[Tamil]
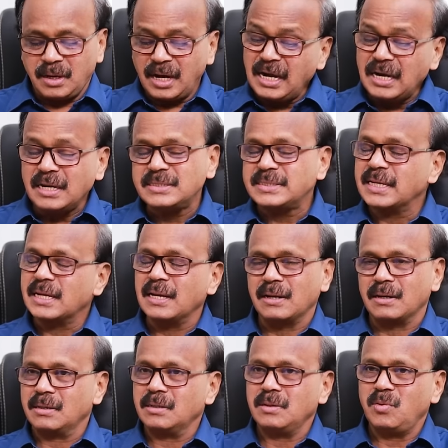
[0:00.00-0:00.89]
ரெண்டு
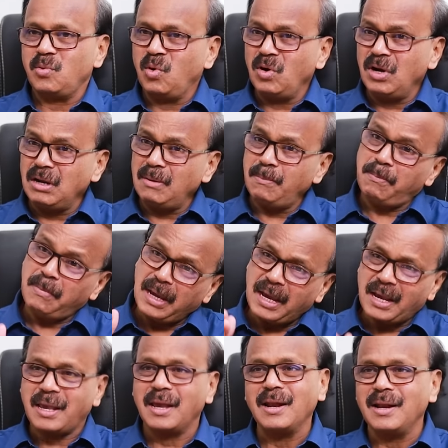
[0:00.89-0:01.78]
சிக்கல் இருக்குது ஒன்று
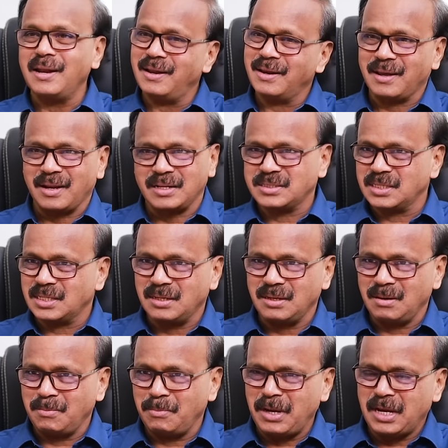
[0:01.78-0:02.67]
மேக்கிங்லேயே இருக்கிற
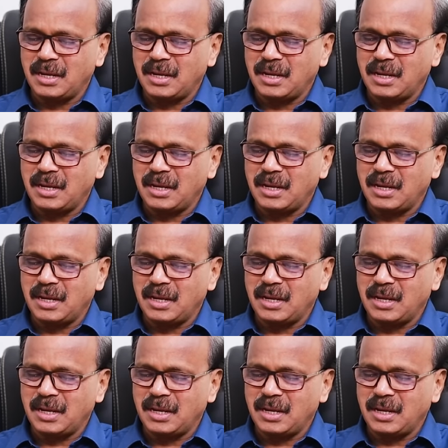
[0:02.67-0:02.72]
சிக்கல்